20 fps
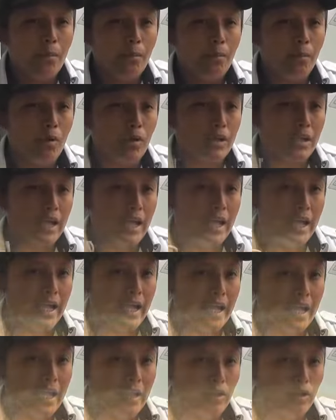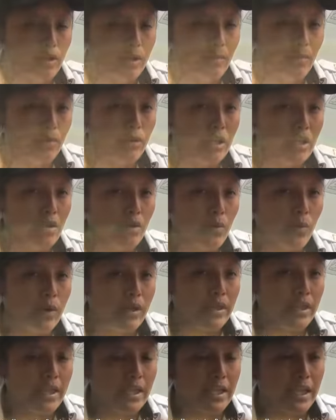Porque nos hemos dado
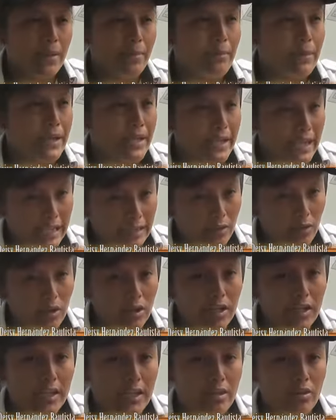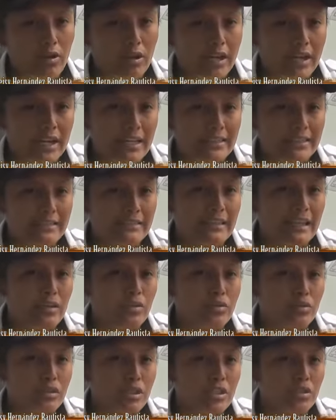cuenta de que explicándoles y dándole clases a
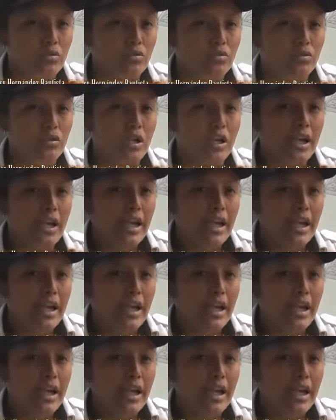los niños